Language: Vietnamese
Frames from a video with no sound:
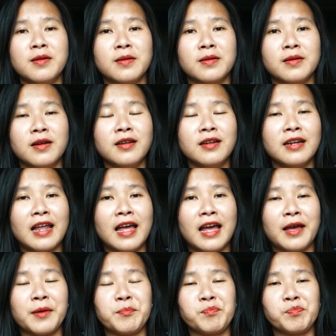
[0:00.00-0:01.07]
rất
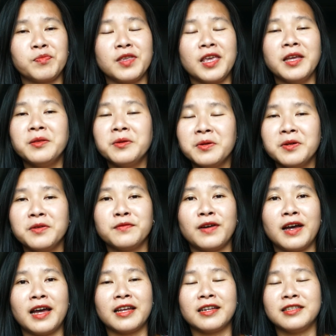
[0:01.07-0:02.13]
là dễ thương
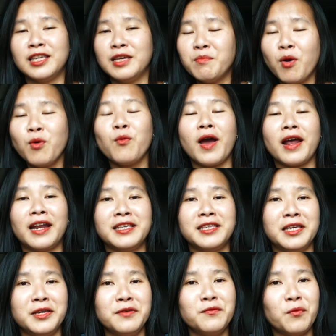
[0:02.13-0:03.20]
và chỉ món quà này
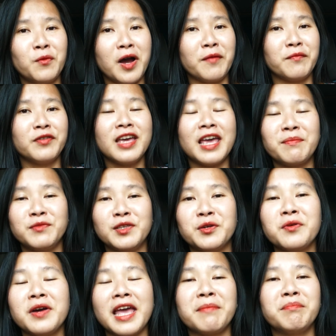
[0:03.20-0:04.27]
chỉ phù hợp với em chỉ
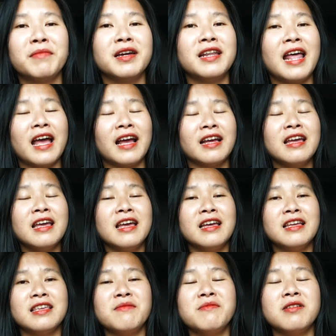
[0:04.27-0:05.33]
có em mới đáng
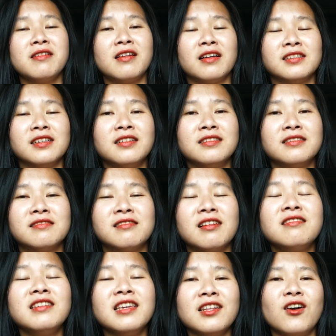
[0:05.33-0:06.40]
giống như là xứng
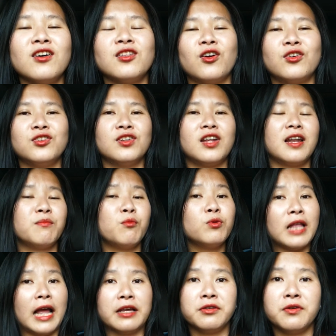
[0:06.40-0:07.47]
xứng với nó thôi cho nên muốn
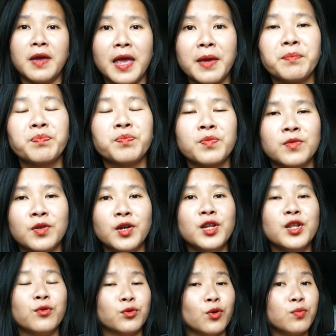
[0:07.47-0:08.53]
tặng cho em những cái
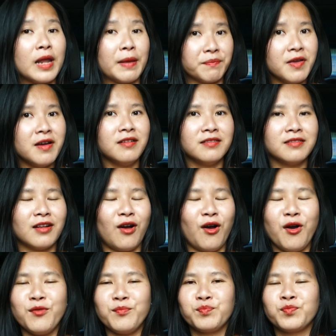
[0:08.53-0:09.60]
điều tốt đẹp nhất
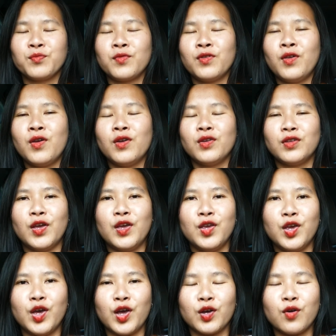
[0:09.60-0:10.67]
đó
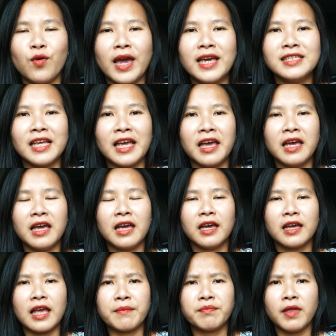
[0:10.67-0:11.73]
thì cô ấy sẽ
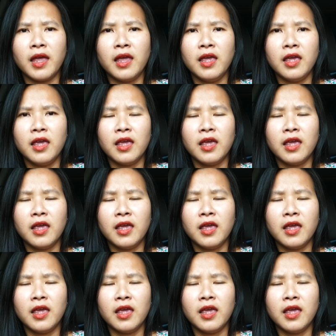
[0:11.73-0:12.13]
cảm thấy